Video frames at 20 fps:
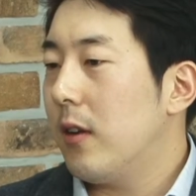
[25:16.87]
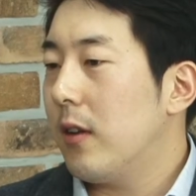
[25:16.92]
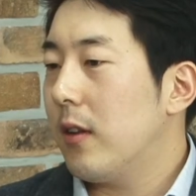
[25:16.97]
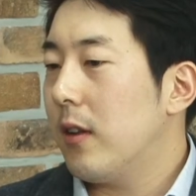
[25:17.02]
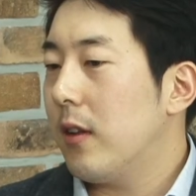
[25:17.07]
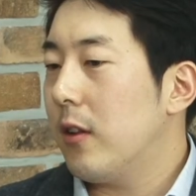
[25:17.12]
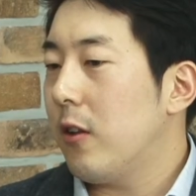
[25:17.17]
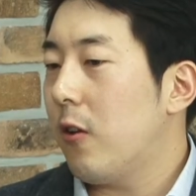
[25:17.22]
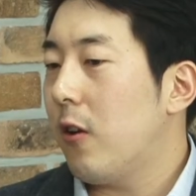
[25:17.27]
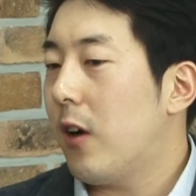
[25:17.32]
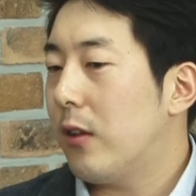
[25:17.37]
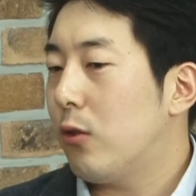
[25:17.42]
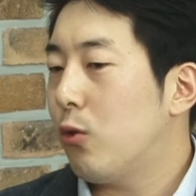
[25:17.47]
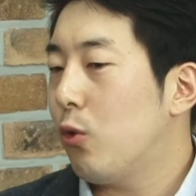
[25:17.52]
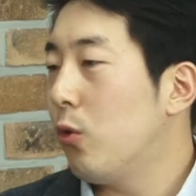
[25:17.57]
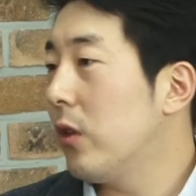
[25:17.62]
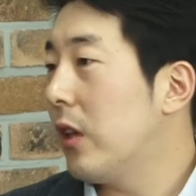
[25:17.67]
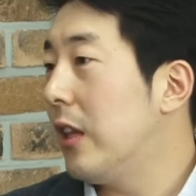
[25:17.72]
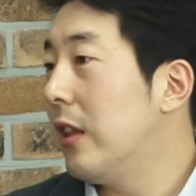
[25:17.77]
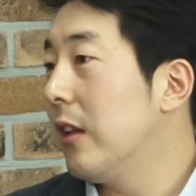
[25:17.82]
일단 여러 가지
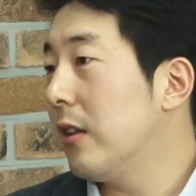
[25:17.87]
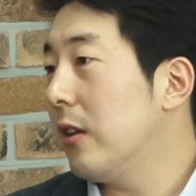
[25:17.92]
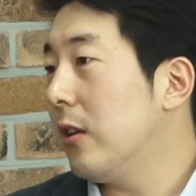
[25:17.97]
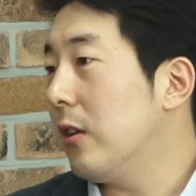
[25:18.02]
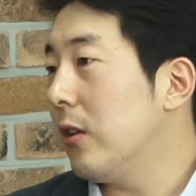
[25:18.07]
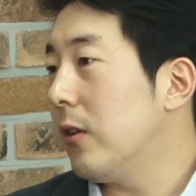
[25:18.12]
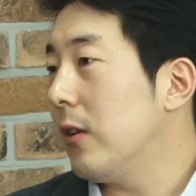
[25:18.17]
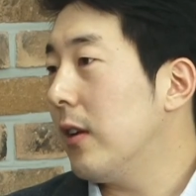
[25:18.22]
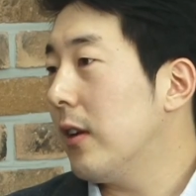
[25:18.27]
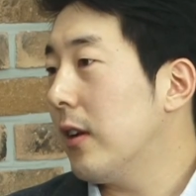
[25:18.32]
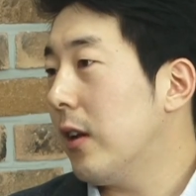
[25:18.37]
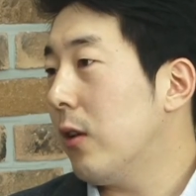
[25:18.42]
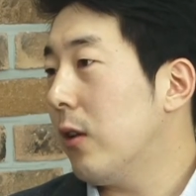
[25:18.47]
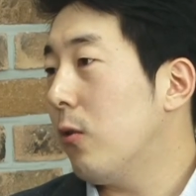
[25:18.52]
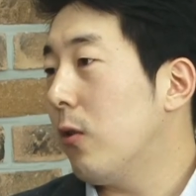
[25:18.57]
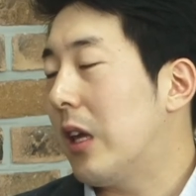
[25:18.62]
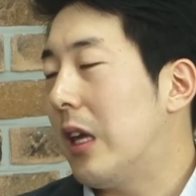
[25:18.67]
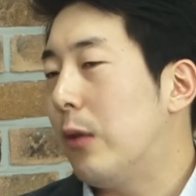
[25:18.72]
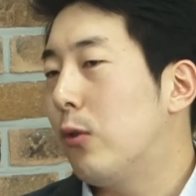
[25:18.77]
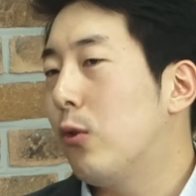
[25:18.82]
좋은 기능들들
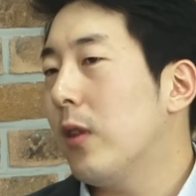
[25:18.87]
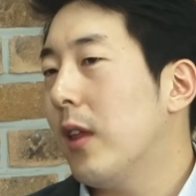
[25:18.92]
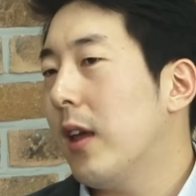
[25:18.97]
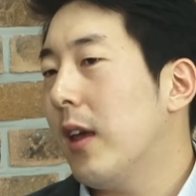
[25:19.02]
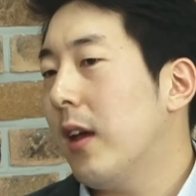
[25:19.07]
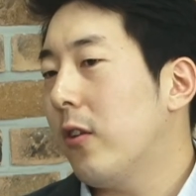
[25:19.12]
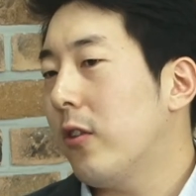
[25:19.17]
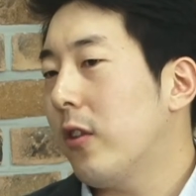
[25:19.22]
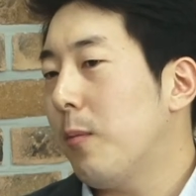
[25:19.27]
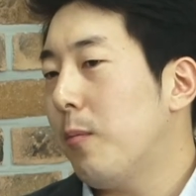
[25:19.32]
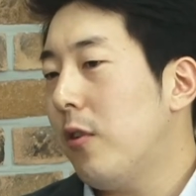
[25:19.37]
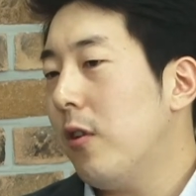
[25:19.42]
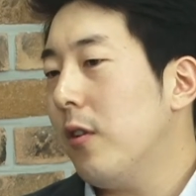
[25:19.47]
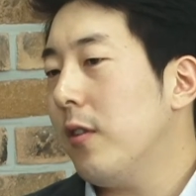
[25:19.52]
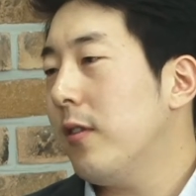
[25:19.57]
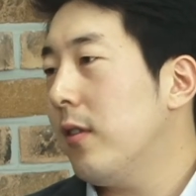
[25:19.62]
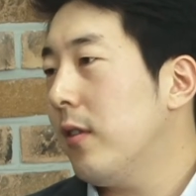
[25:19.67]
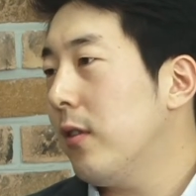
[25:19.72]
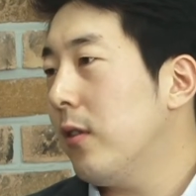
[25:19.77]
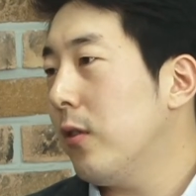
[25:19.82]
그리고 기존의 어떤
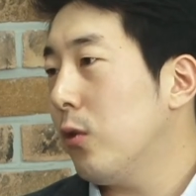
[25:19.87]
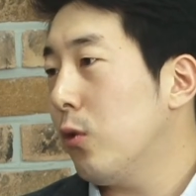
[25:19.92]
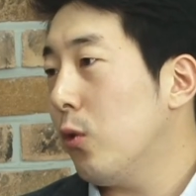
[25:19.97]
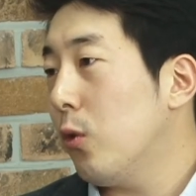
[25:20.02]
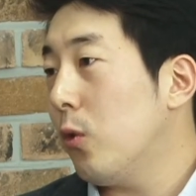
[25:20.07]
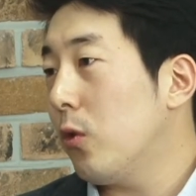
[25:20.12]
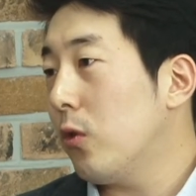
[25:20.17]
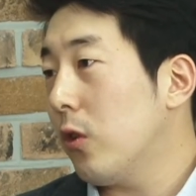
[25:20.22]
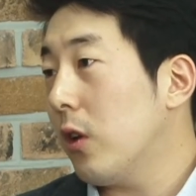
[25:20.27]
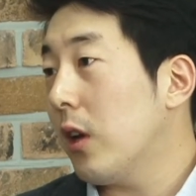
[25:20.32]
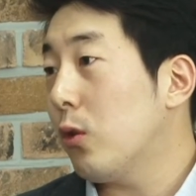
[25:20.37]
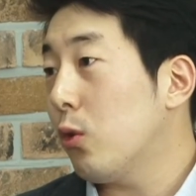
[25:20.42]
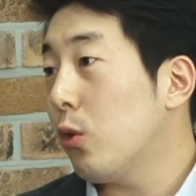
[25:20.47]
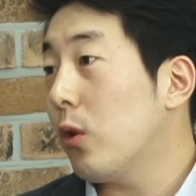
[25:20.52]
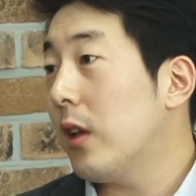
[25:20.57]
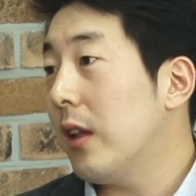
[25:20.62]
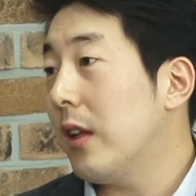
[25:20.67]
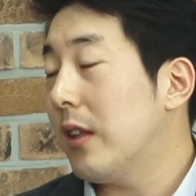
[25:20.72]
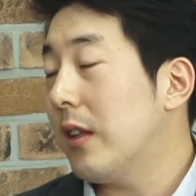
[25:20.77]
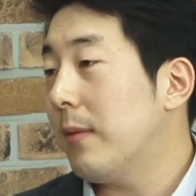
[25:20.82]
플러스도 저희가
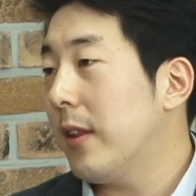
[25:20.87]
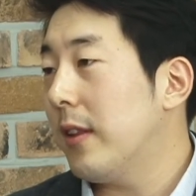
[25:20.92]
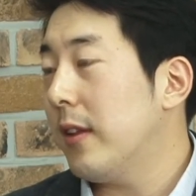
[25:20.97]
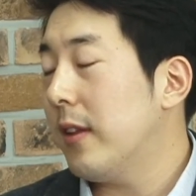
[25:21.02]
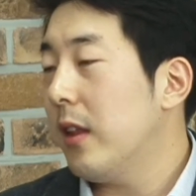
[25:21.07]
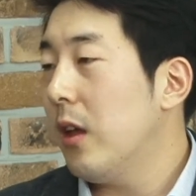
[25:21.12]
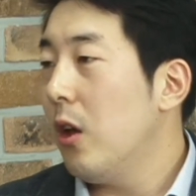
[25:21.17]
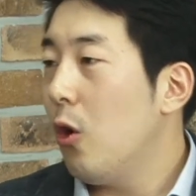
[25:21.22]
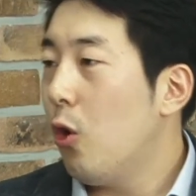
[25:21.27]
좋긴 하지만은